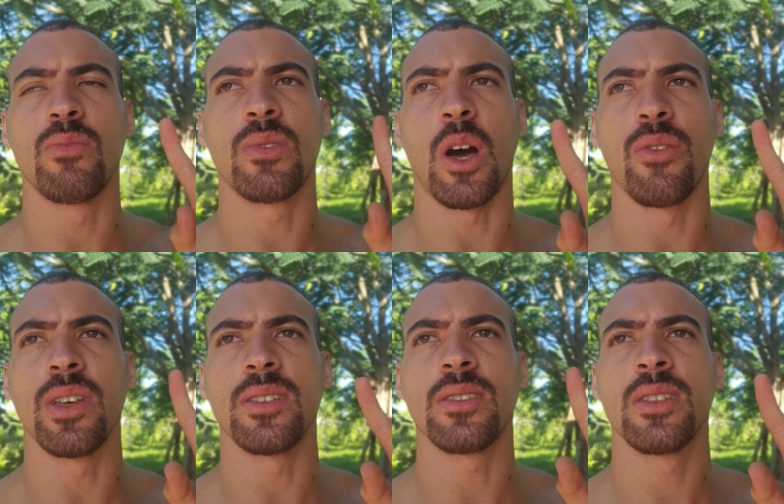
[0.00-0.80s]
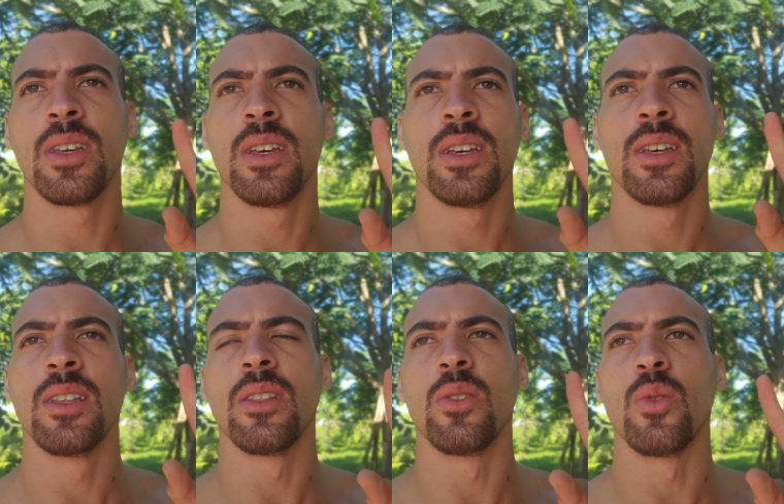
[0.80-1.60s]
talvez
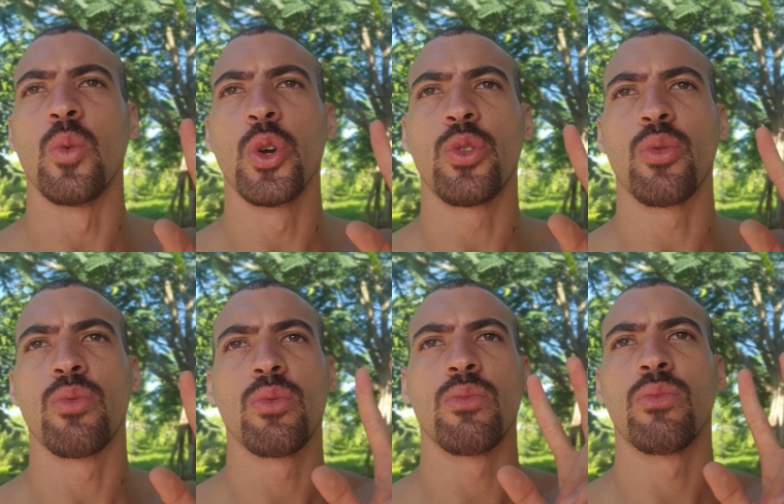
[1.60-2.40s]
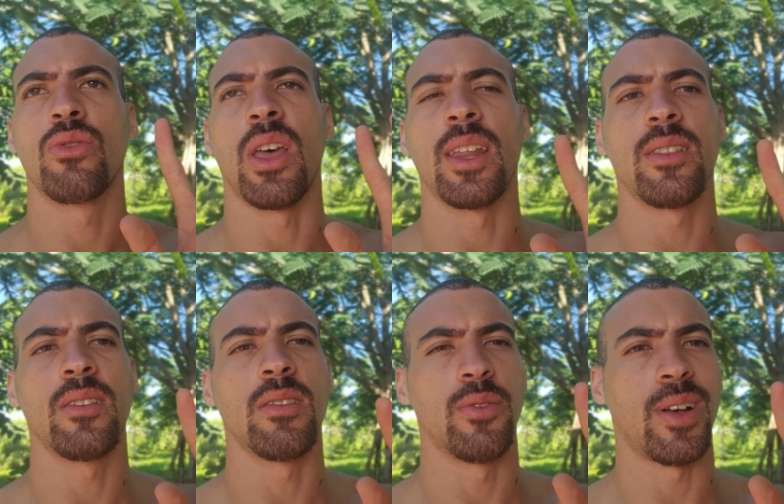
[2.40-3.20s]
8, 7
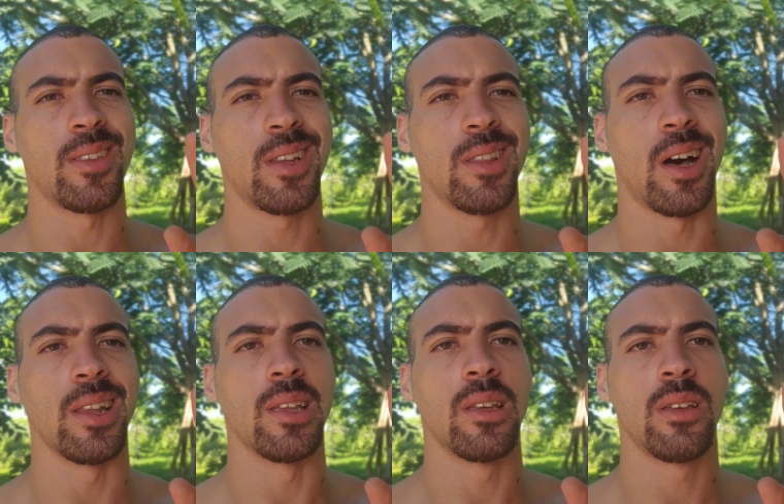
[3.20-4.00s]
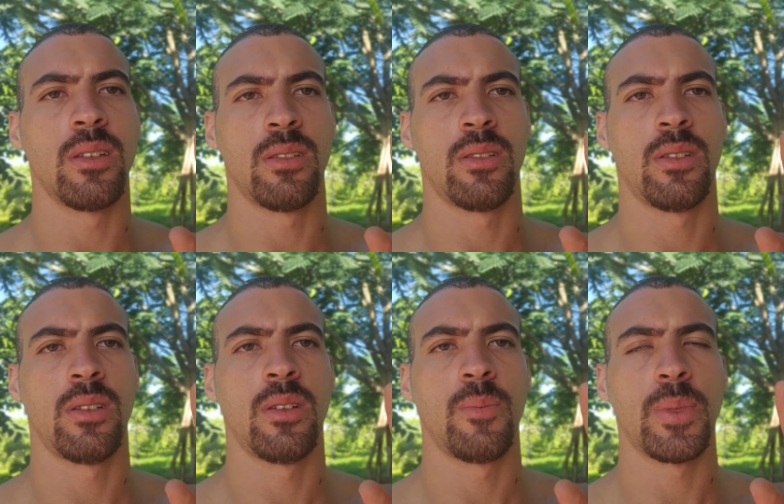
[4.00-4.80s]
de facilidade.
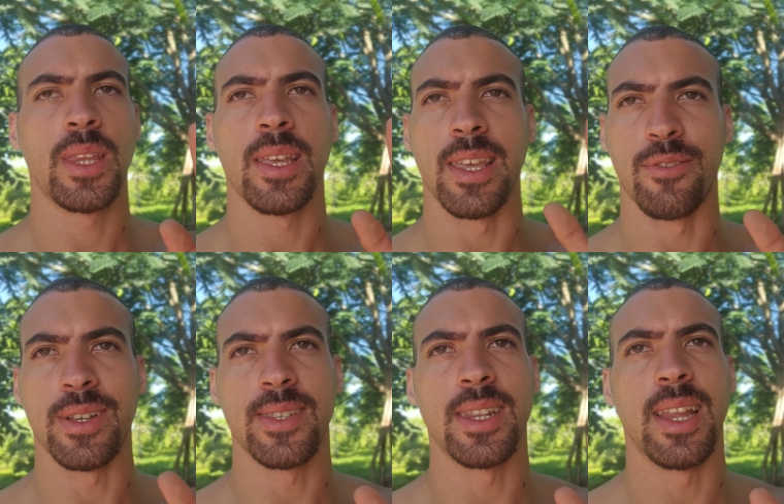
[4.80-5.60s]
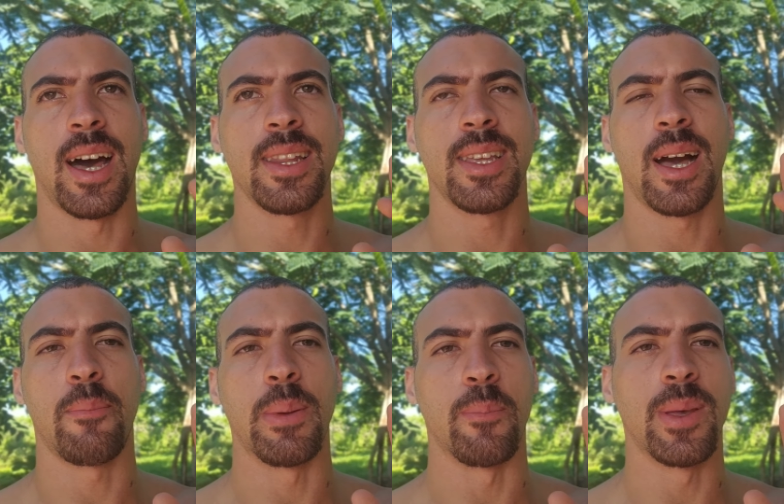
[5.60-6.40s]
Em facilidade, a
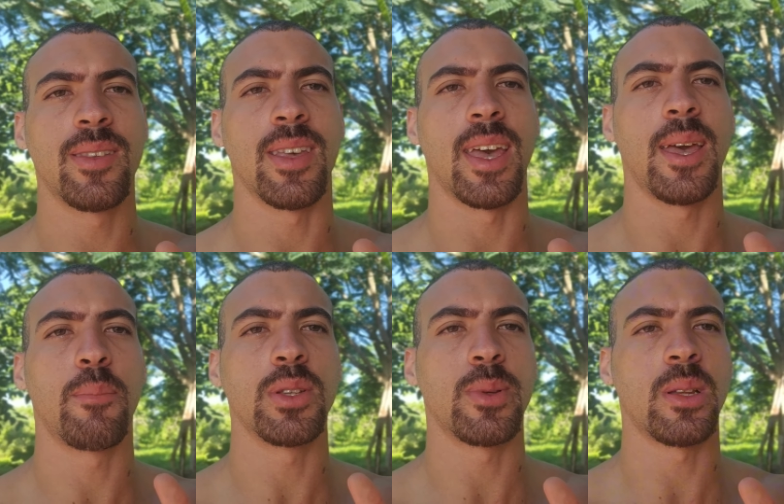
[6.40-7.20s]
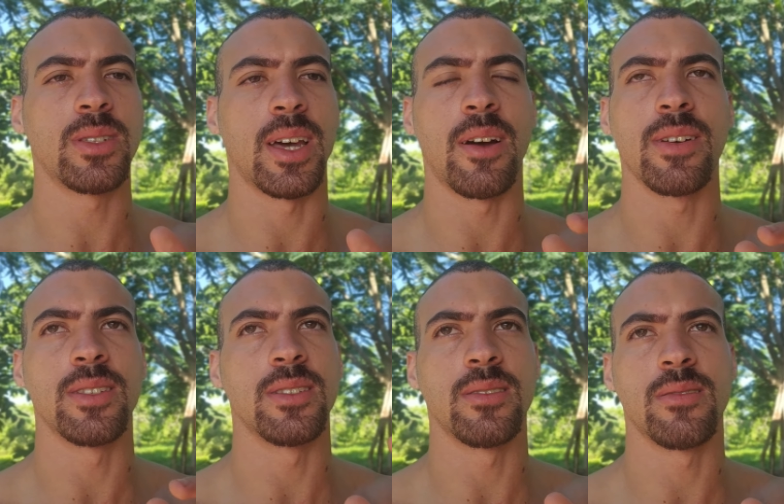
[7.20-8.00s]
PPCE, Polícia Penal do Ceará, vai
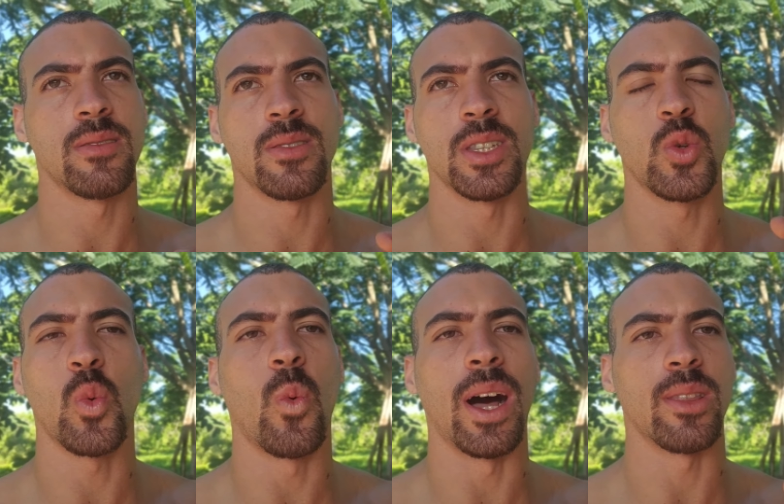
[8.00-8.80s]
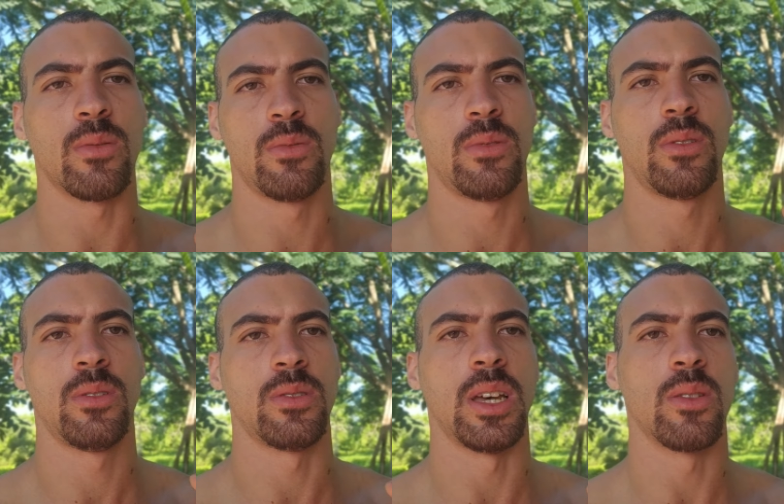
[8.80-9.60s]
ser 5, 4.
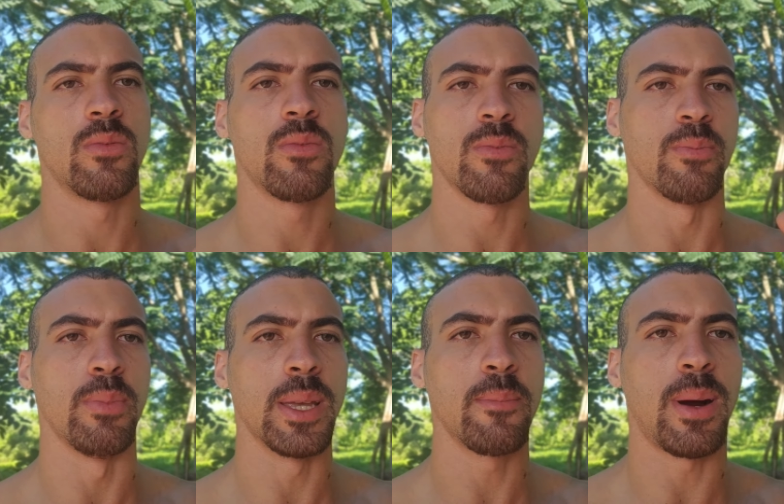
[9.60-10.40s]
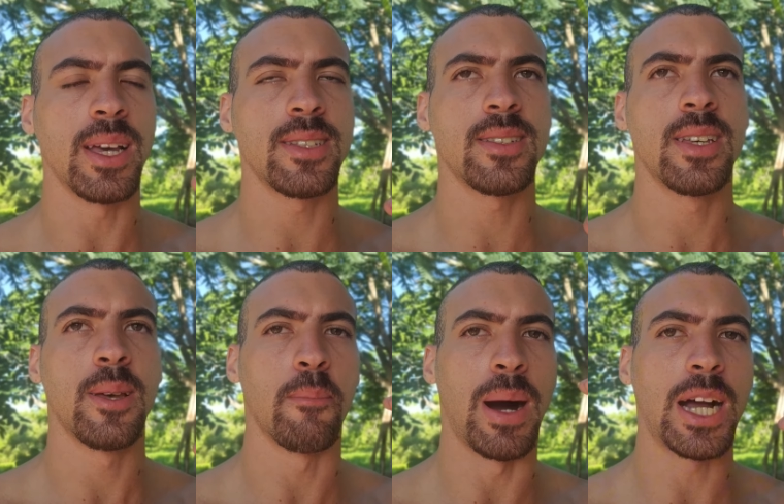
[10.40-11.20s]
Certo? Bem mais
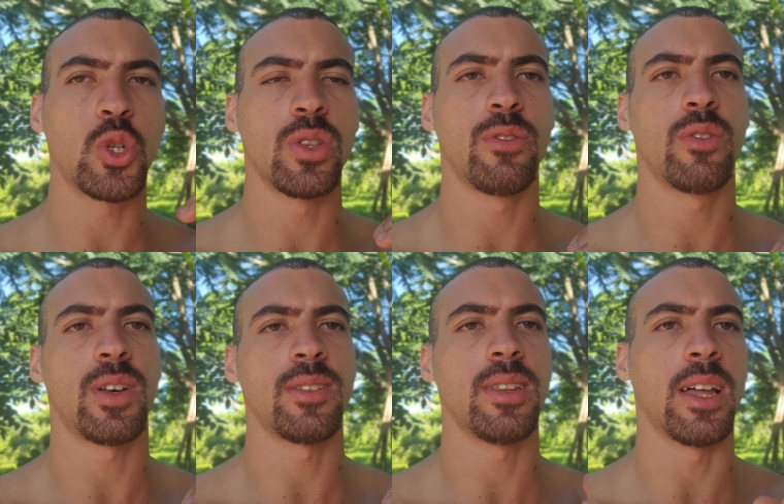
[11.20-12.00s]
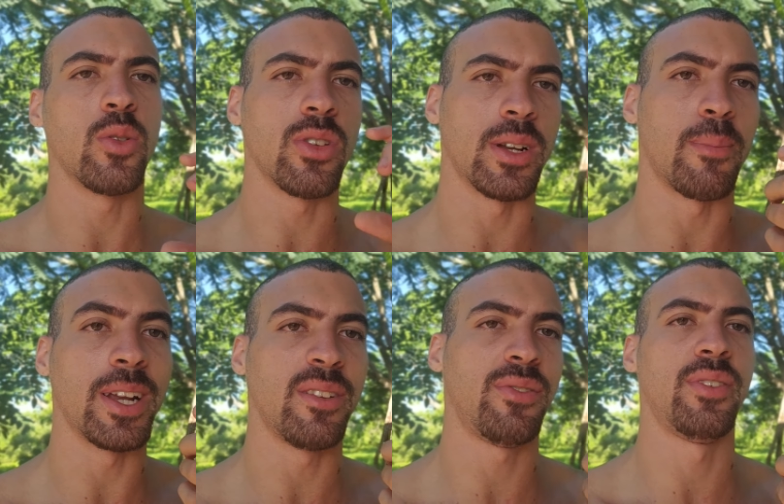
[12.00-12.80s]
baixo o nível de facilidade, ou seja,
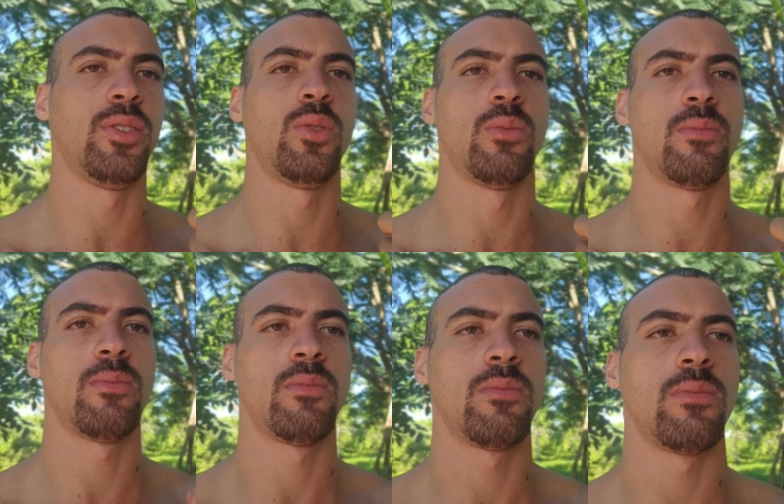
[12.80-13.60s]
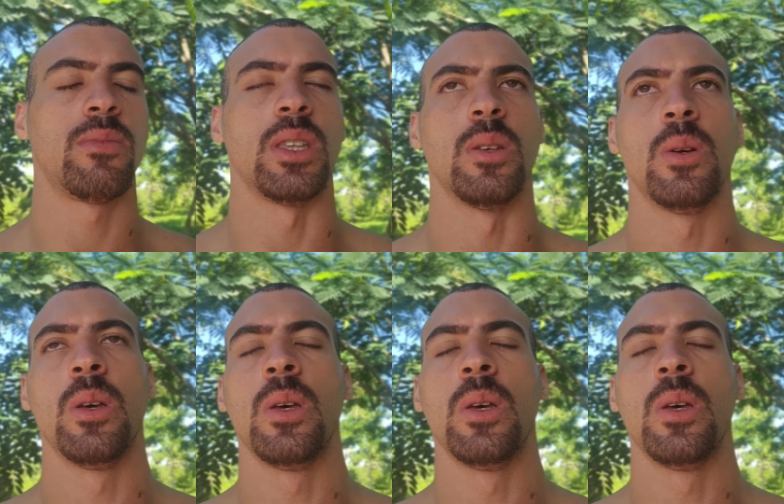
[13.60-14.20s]
mais difícil. Entendeu?